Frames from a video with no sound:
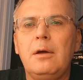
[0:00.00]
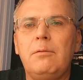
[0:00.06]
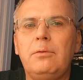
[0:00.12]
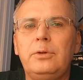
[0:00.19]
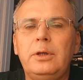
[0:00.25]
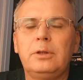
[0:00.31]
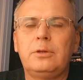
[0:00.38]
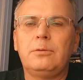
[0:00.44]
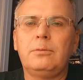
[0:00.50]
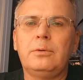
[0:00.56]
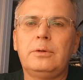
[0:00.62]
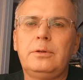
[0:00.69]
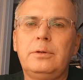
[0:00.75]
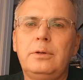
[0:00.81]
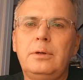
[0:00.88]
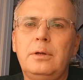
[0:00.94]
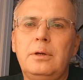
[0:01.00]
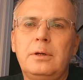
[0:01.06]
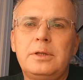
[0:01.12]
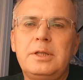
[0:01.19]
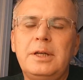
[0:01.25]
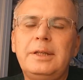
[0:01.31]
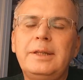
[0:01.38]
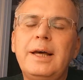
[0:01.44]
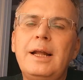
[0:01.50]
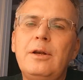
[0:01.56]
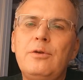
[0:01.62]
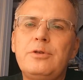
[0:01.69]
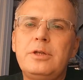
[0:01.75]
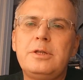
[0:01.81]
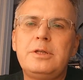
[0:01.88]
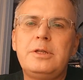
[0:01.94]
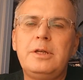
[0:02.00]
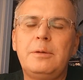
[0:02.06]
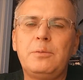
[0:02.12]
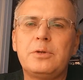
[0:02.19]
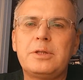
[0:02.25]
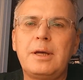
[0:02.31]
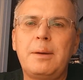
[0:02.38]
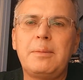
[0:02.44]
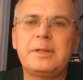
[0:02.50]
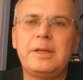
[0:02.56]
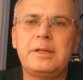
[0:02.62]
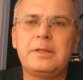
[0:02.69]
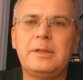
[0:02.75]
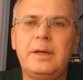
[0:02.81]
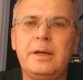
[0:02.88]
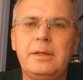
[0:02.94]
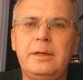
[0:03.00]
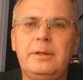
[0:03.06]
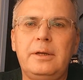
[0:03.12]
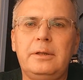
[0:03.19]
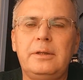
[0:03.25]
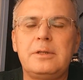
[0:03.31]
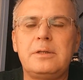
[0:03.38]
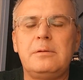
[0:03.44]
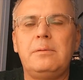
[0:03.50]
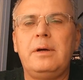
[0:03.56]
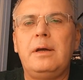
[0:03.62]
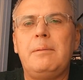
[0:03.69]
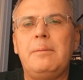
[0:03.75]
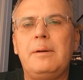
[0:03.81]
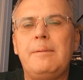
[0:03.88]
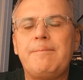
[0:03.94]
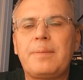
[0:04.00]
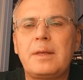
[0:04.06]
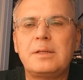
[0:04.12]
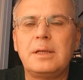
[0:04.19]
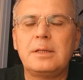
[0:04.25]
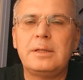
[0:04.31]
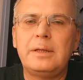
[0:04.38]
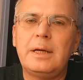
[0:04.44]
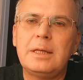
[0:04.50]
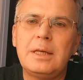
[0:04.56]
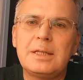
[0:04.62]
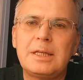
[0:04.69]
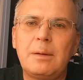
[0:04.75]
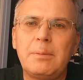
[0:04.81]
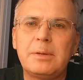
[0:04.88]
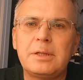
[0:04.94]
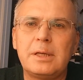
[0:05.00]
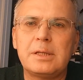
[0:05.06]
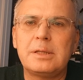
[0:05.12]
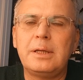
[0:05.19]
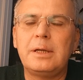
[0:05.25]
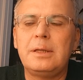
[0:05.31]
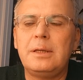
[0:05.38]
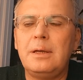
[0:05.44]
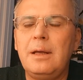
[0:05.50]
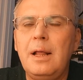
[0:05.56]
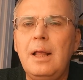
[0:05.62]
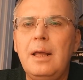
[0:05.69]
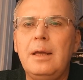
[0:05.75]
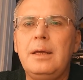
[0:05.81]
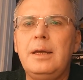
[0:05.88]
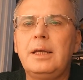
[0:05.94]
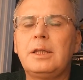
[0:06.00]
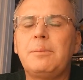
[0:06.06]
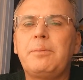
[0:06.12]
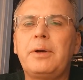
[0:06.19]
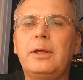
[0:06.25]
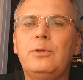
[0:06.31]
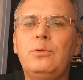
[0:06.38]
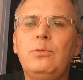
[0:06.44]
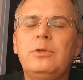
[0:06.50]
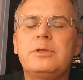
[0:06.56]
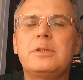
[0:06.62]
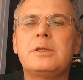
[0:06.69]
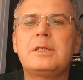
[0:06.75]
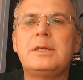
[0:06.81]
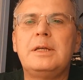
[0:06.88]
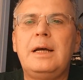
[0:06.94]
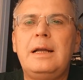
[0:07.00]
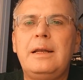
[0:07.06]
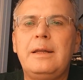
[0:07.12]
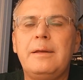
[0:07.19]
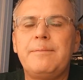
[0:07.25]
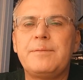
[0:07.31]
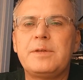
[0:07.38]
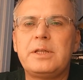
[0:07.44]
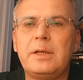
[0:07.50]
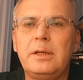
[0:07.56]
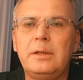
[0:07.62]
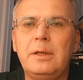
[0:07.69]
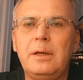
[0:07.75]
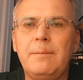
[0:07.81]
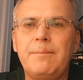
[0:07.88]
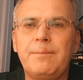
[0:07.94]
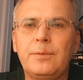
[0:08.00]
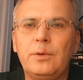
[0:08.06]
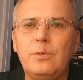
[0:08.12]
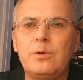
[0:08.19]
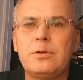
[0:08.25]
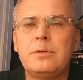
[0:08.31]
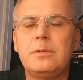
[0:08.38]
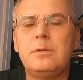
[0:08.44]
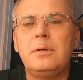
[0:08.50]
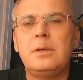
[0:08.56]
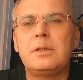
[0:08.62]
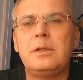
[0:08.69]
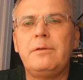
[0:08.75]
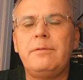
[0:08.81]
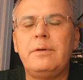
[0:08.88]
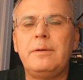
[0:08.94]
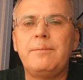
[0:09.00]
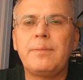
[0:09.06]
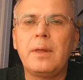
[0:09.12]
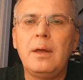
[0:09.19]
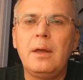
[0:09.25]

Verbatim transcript: вот эту вот э, сигнальную систему, самосознание так называемое, сознание и самосознание. Это продукт социальной среды, то есть если вы